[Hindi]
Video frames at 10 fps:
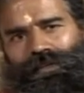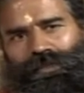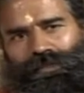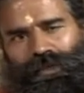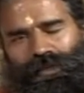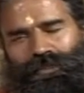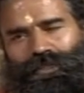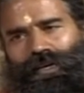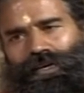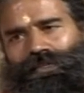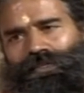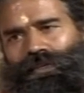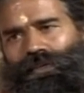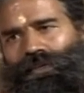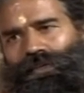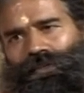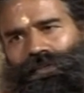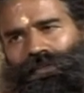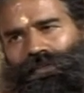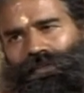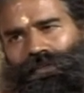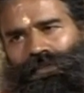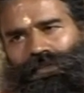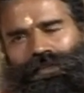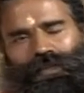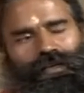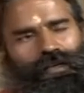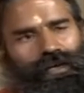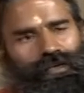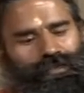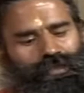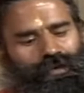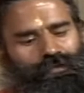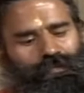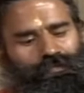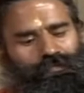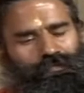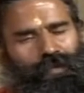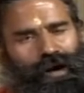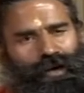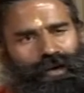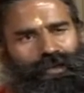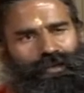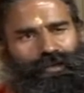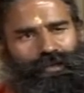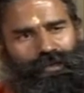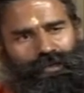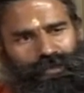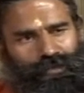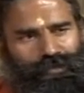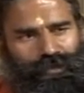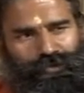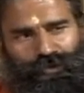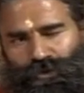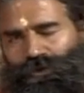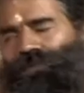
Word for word: इस अज्ञान से इस अंधकार से हमें पार लेकर के आते हैं सदगुरु